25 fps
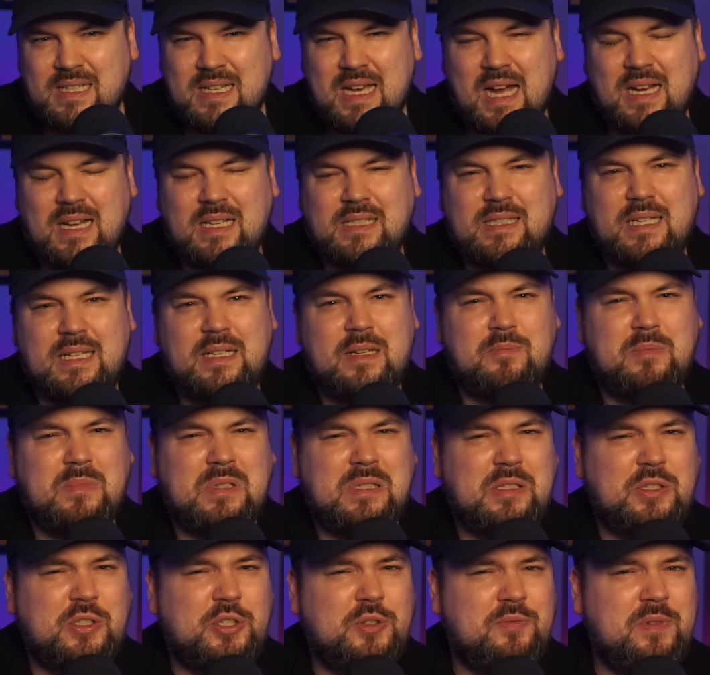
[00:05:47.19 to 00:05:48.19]
ja, das ist dann ein
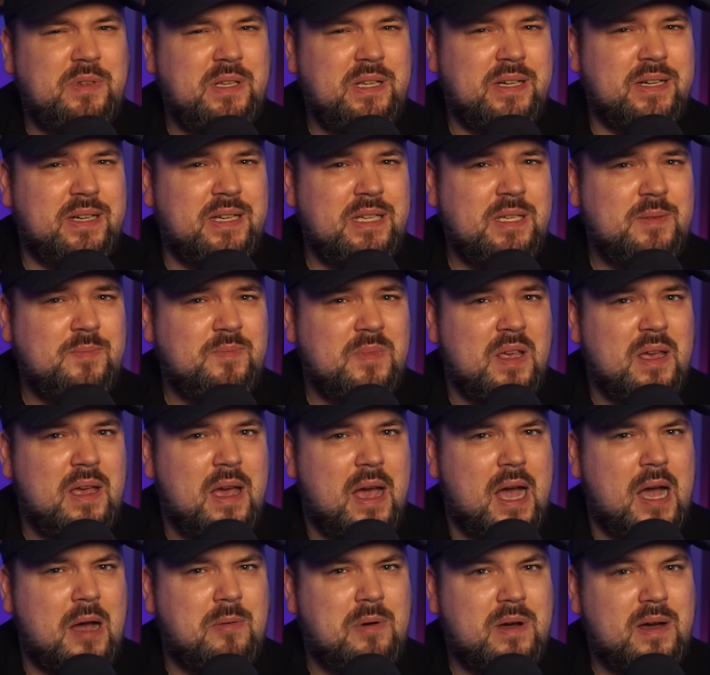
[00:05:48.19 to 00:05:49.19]
bisschen schwierig,
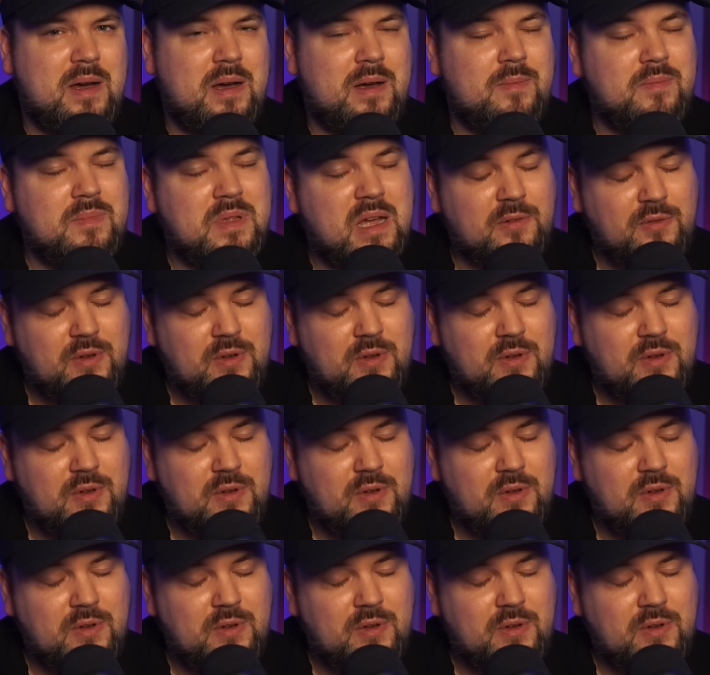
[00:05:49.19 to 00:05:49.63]
aber